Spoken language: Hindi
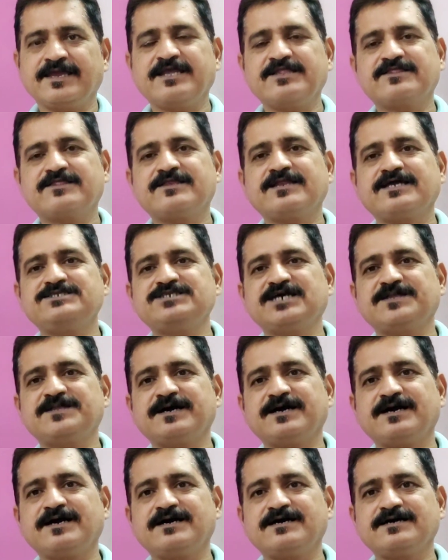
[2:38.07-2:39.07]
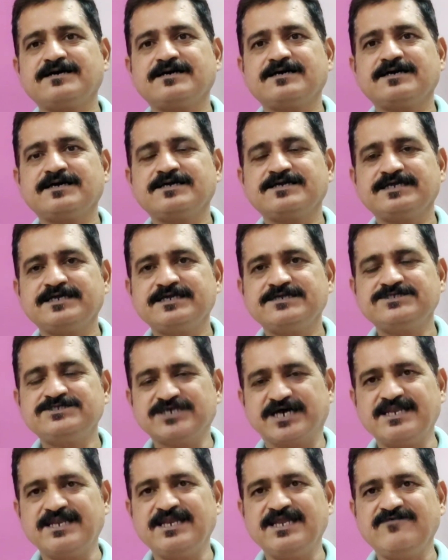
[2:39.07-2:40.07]
कितना ज़्यादा ये
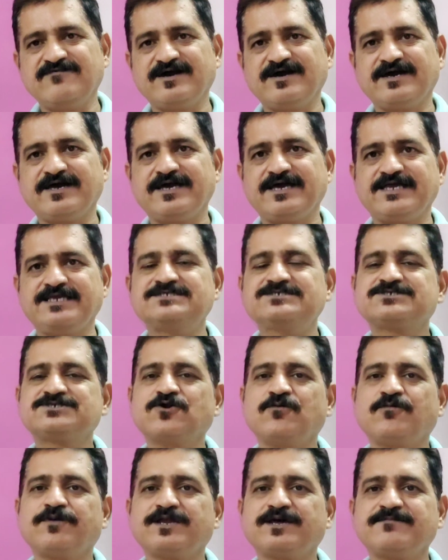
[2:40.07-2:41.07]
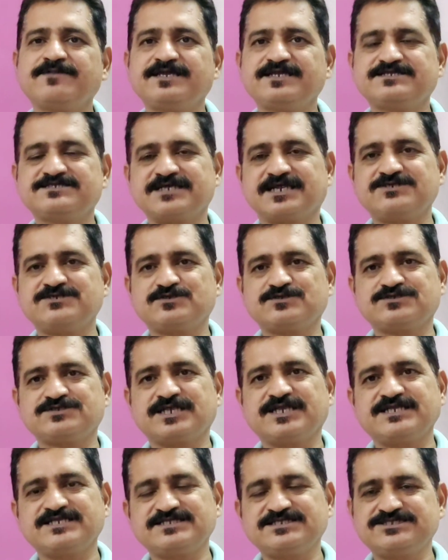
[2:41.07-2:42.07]
जानलेवा है इसके ऊपर अभी रिसर्च और
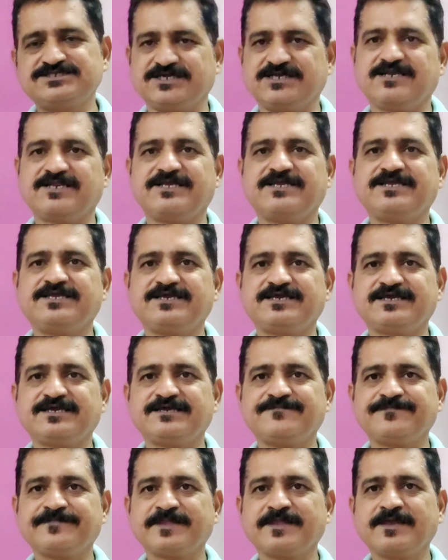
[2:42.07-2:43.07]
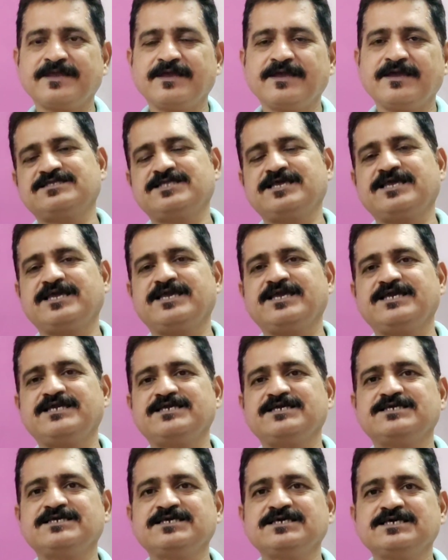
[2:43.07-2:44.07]
स्टडीज़ चल रही हैं सकते कि ये
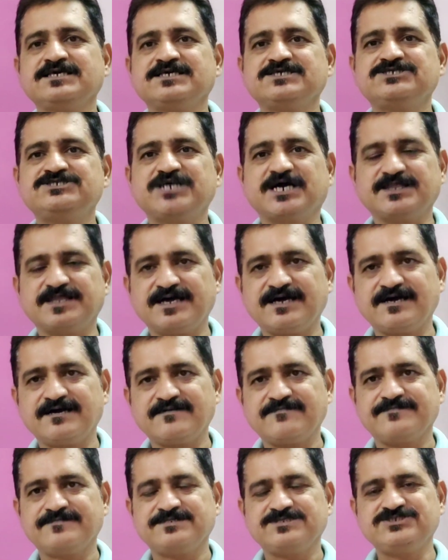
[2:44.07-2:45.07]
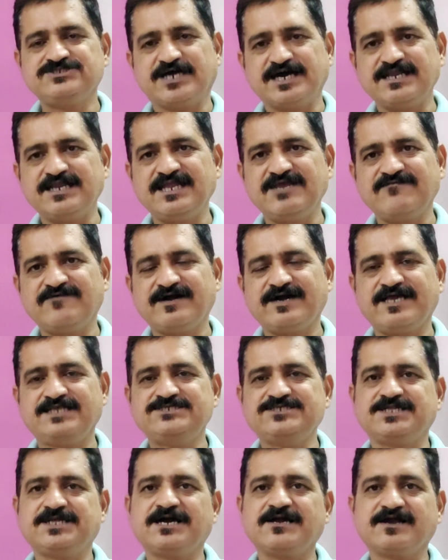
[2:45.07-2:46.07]
ज़्यादा जानलेवा है
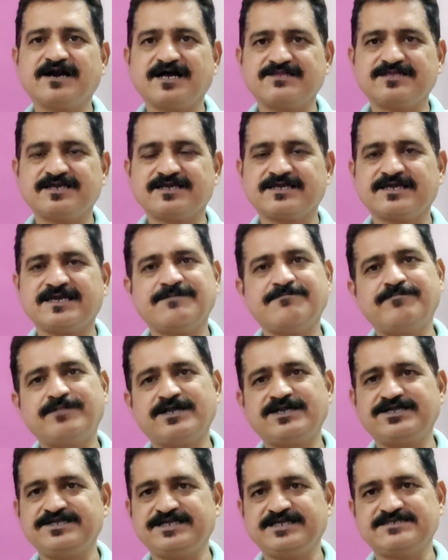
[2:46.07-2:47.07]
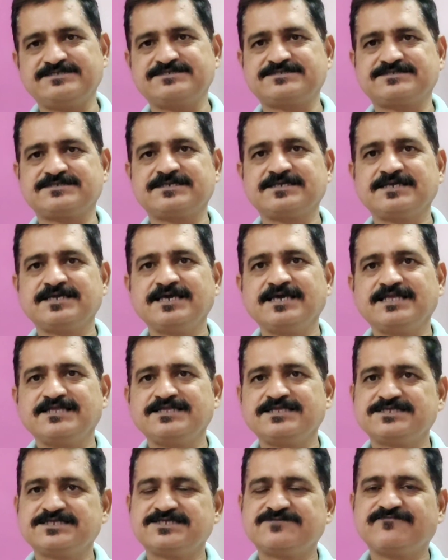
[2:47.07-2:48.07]
ज़्यादा घातक है बट येस
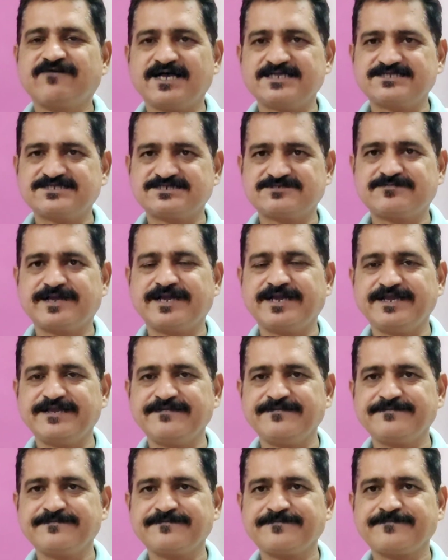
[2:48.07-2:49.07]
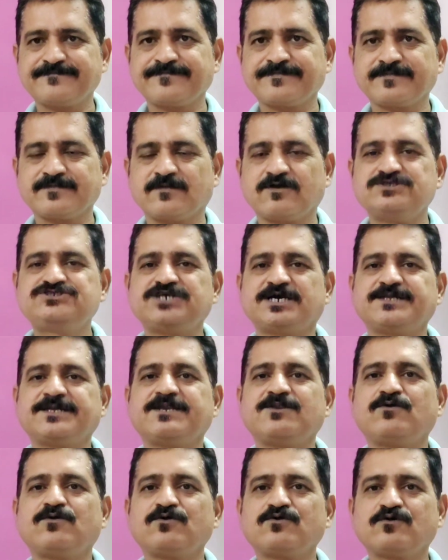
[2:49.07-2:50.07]
दिस इज़ फास्ट स्प्रेडिंग और ज़्यादा
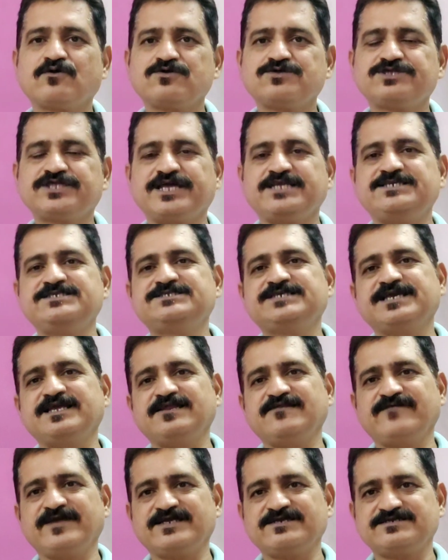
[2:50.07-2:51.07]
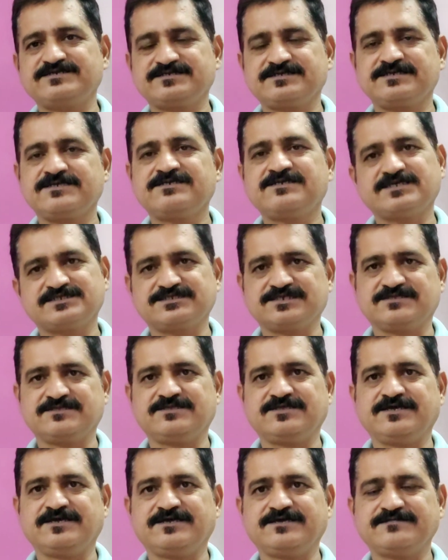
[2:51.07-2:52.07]
लोगों को तेज़ी से इन्फेक्ट कर
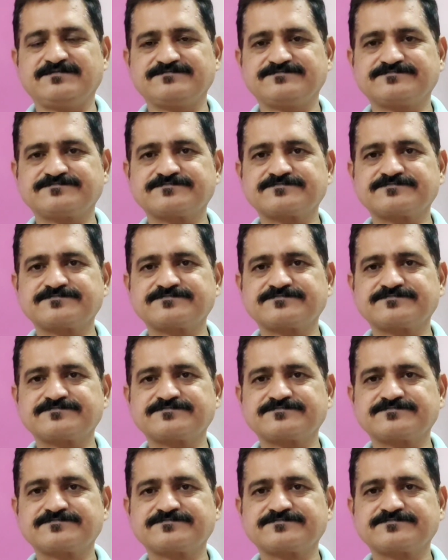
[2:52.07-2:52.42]
सकता है